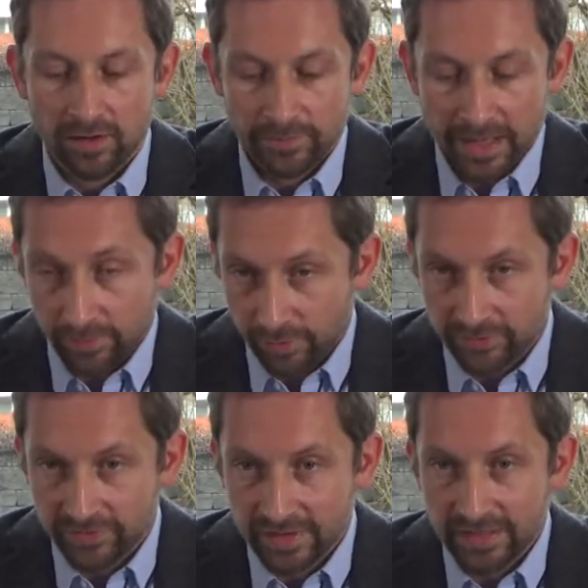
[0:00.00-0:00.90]
par
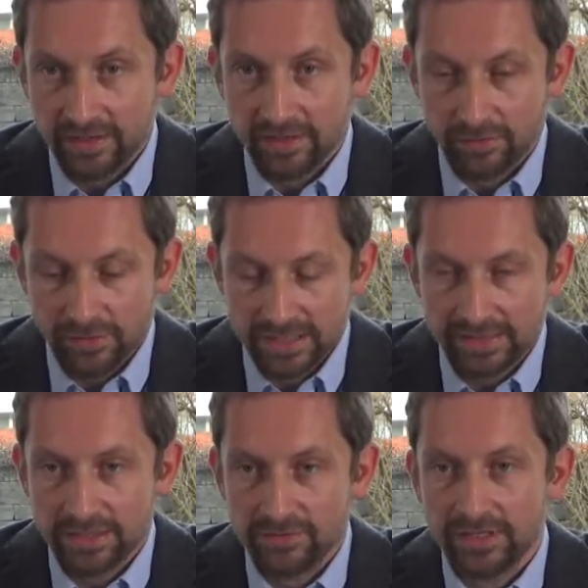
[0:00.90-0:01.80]
brevet aux
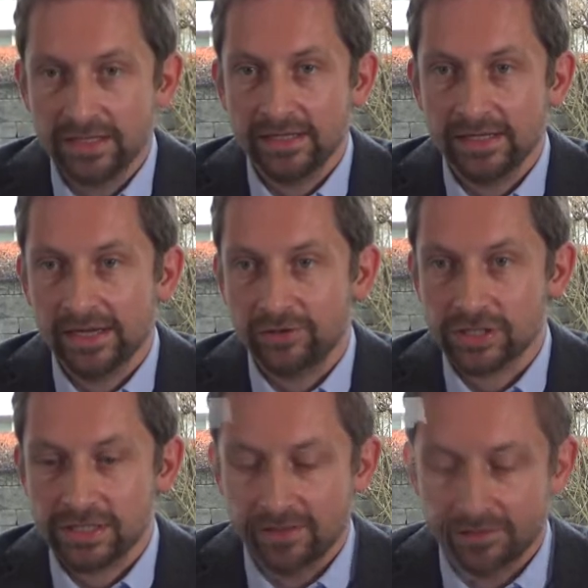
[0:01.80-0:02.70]
États-Unis et en
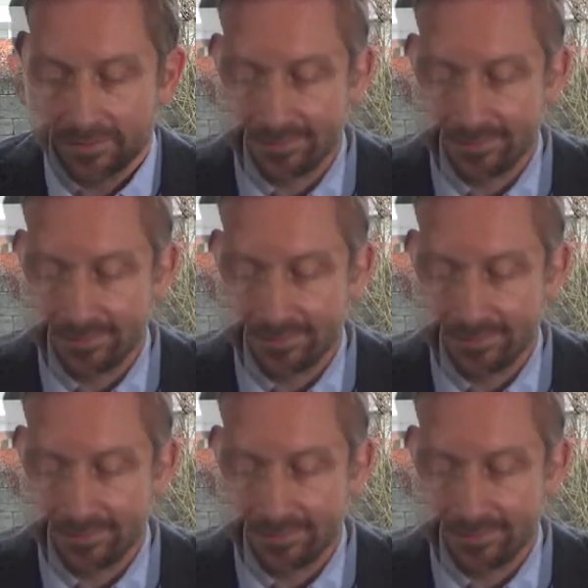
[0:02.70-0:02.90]
Chine.